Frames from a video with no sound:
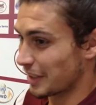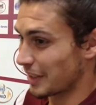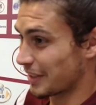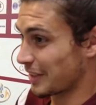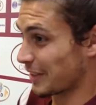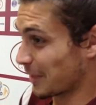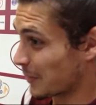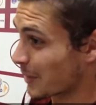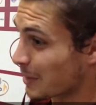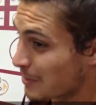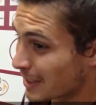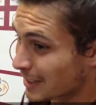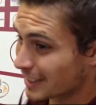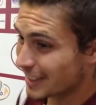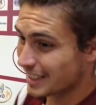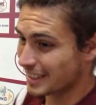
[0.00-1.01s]
Sì, quella
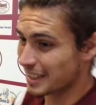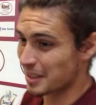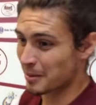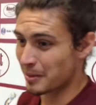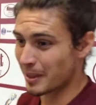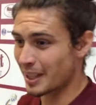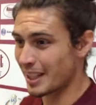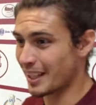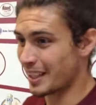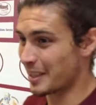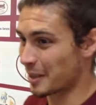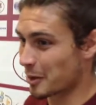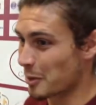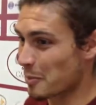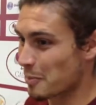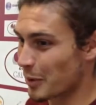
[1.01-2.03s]
partita è stata bella,
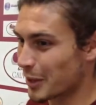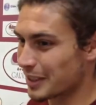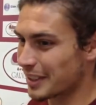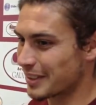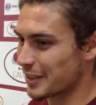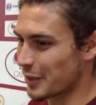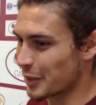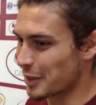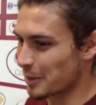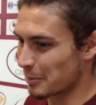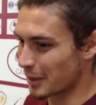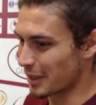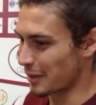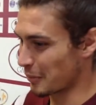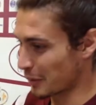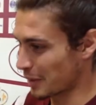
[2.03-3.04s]
con un po' di tensione, però
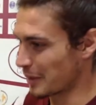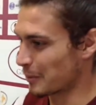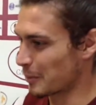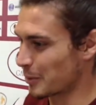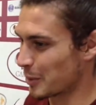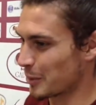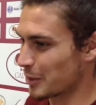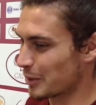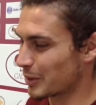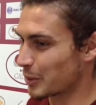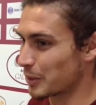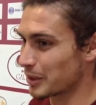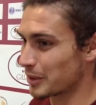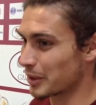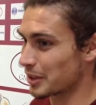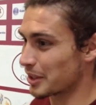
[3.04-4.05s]
alla fine abbiamo vinto
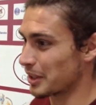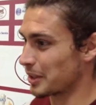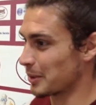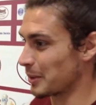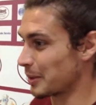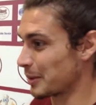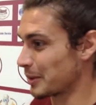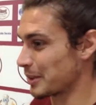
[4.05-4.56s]
4-0.